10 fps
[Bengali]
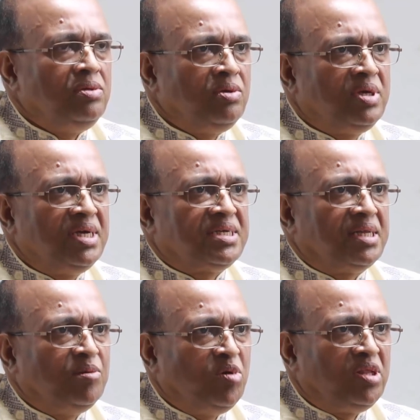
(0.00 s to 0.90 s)
দুঃখের
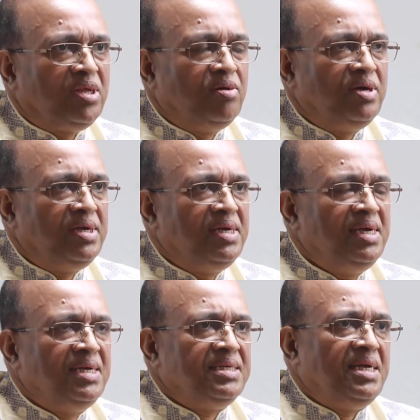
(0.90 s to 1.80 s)
সাথে বলতে হয়
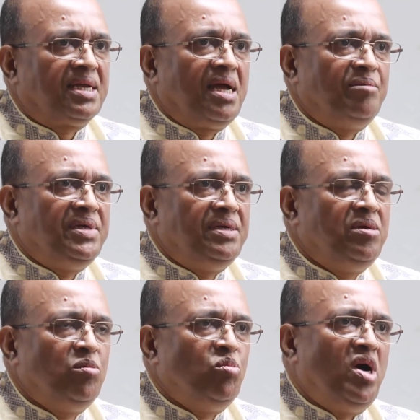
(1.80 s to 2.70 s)
যেটা আমি
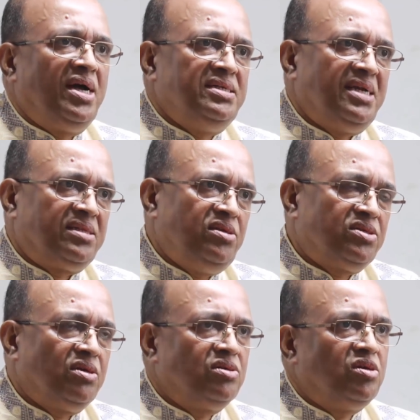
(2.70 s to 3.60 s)
মহান জাতীয়
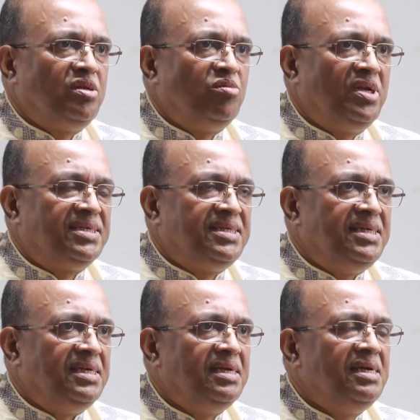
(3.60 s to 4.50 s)
সংসদে বলেছি
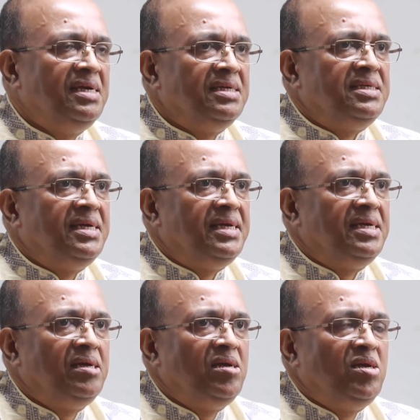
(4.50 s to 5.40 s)
যে
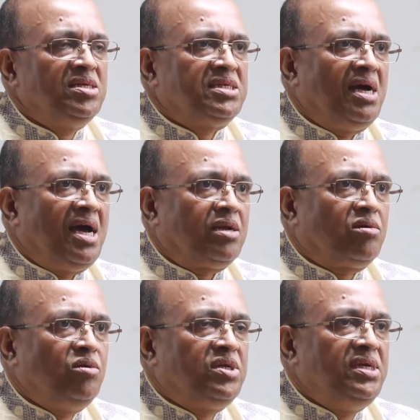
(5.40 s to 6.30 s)
সার
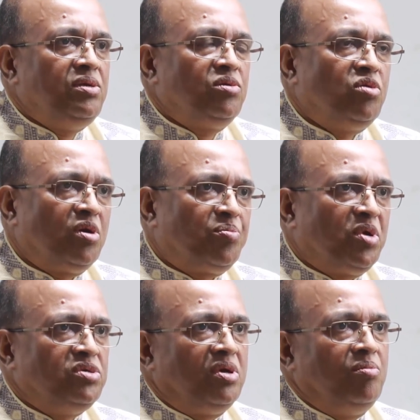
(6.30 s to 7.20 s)
প্রতি নূতন
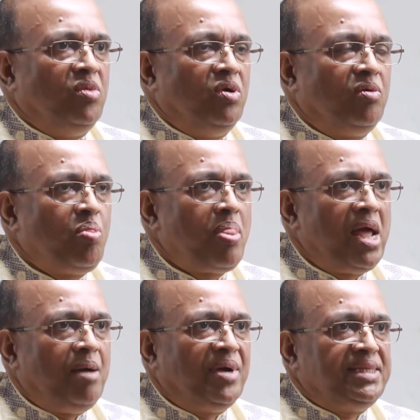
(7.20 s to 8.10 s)
প্রজন্ম
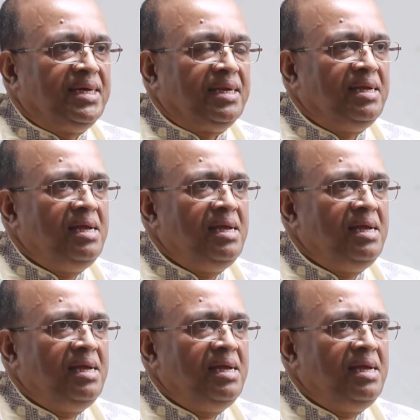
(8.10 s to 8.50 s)
আমাদের